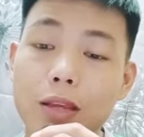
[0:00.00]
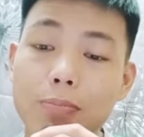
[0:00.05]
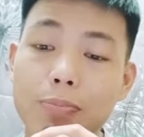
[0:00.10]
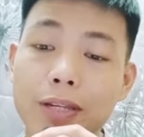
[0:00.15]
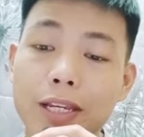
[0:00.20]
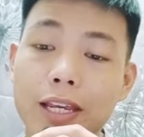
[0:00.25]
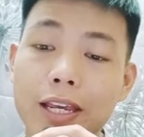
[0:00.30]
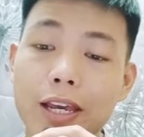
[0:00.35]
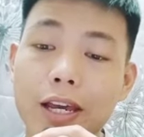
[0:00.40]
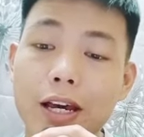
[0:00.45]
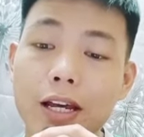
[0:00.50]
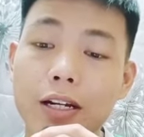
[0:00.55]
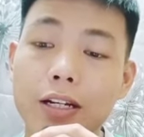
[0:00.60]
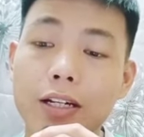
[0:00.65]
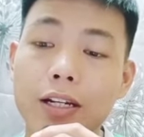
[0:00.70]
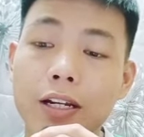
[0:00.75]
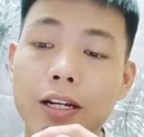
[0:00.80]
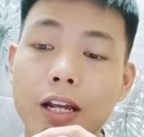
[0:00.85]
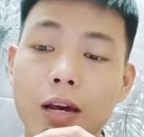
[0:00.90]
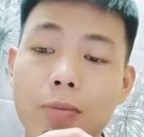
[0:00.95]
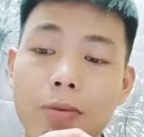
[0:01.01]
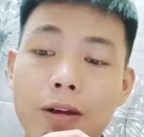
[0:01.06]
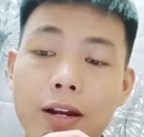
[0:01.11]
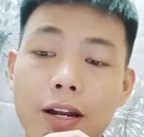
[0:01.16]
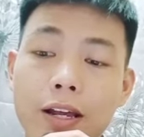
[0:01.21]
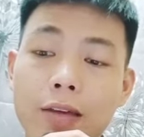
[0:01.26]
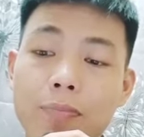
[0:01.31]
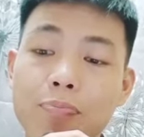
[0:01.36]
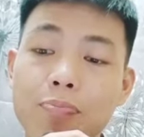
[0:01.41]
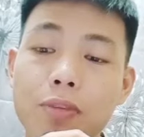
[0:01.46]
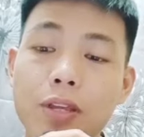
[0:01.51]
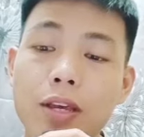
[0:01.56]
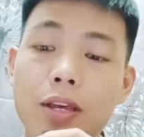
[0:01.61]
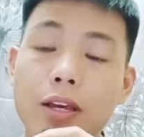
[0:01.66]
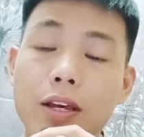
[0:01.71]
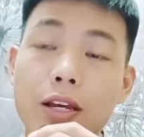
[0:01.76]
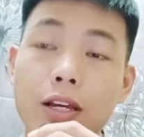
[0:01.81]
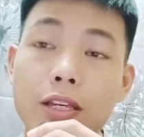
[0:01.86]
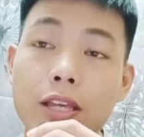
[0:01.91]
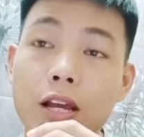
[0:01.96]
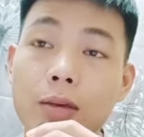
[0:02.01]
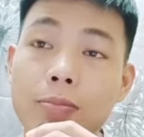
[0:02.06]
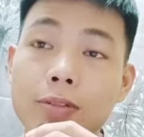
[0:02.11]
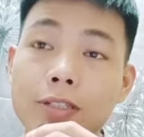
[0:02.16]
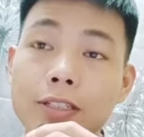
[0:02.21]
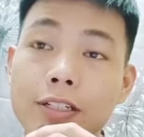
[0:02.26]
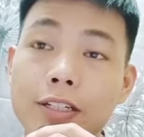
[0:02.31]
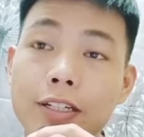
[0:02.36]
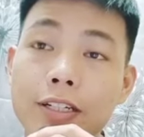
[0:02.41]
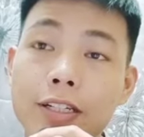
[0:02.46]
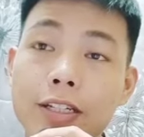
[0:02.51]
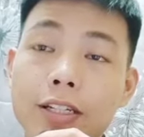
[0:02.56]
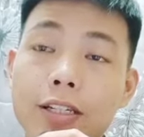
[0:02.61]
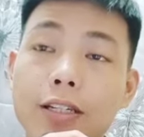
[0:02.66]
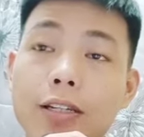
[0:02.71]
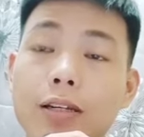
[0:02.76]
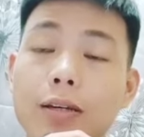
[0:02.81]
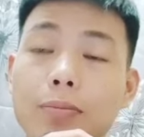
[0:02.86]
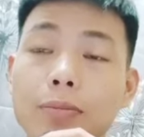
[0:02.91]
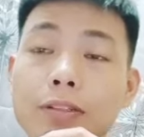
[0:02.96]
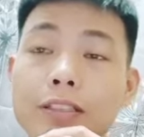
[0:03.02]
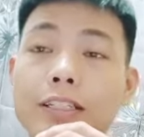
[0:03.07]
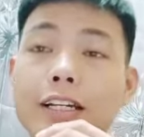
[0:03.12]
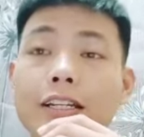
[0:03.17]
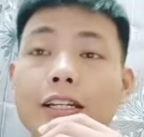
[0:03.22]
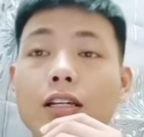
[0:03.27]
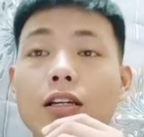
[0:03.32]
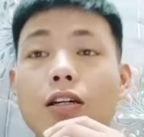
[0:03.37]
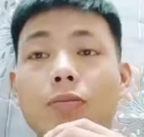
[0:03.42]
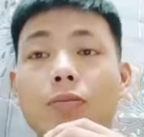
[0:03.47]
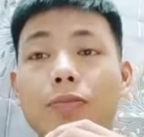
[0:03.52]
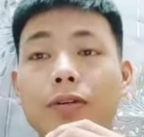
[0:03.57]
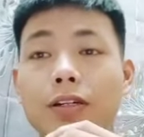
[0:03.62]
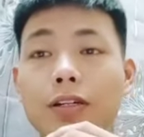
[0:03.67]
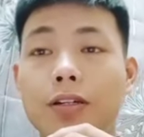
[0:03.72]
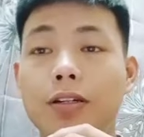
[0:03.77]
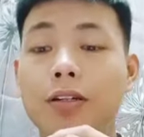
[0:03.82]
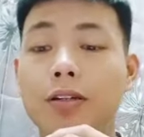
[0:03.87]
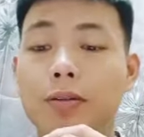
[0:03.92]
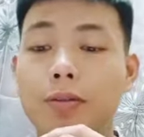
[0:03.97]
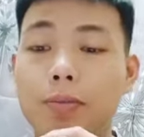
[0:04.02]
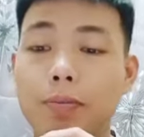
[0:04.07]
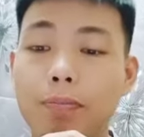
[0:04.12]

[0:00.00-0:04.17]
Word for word: PKR dan Amanah yang menjadi menjadi kemenangan